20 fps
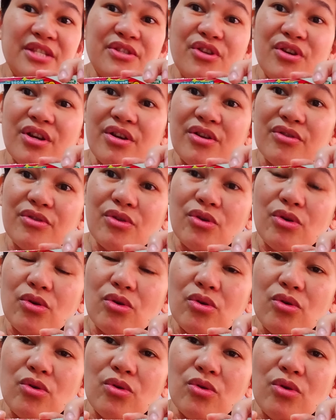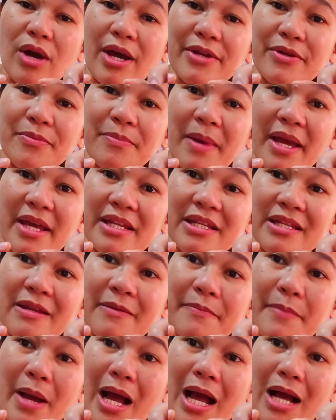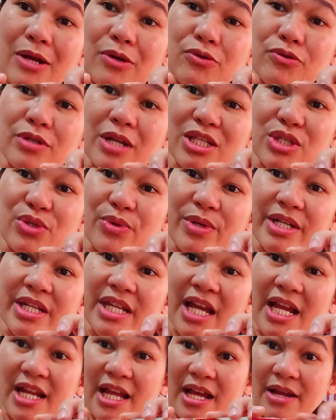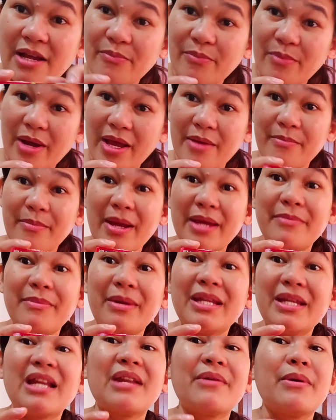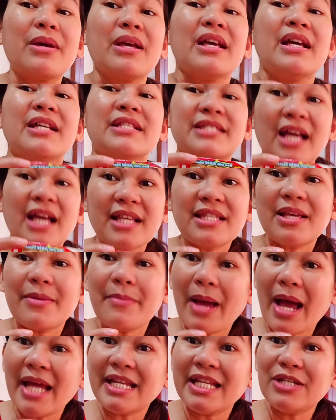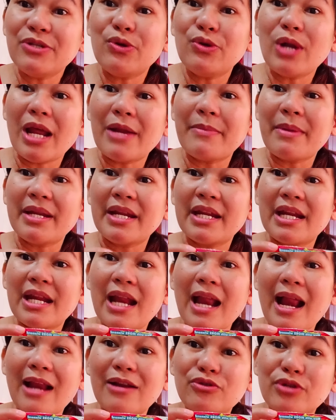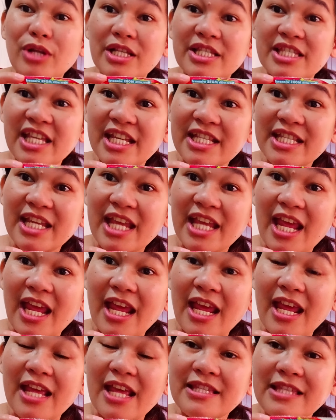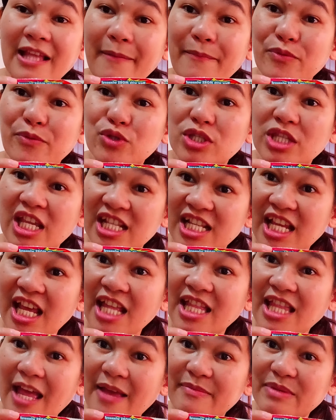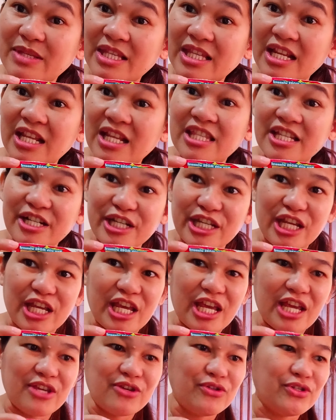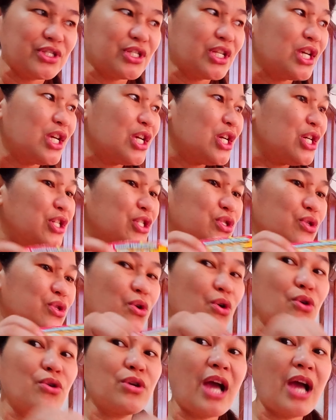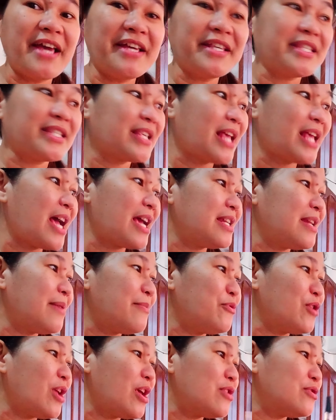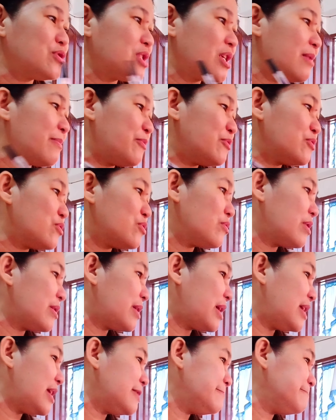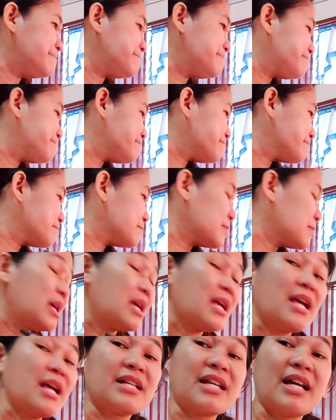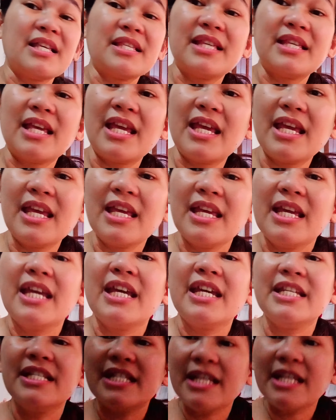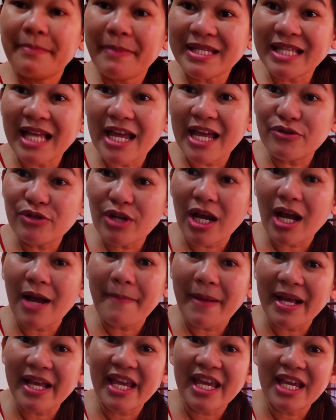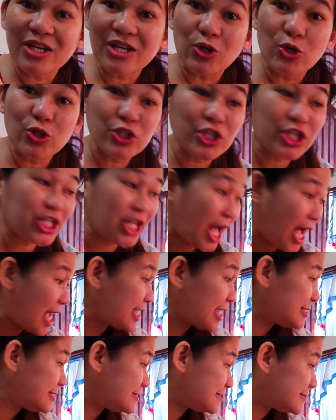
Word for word: no, no ano pa, hindi pa ako naswerte na may, may, may na, sa kasamahan ni Nolan, may nanalo ng 10K, tapos 10K times 3, 30K yun. So, guys, akin na muna yung cellphone ko, Ken. Kasi, hindi pa tayo nakapag-ikot ng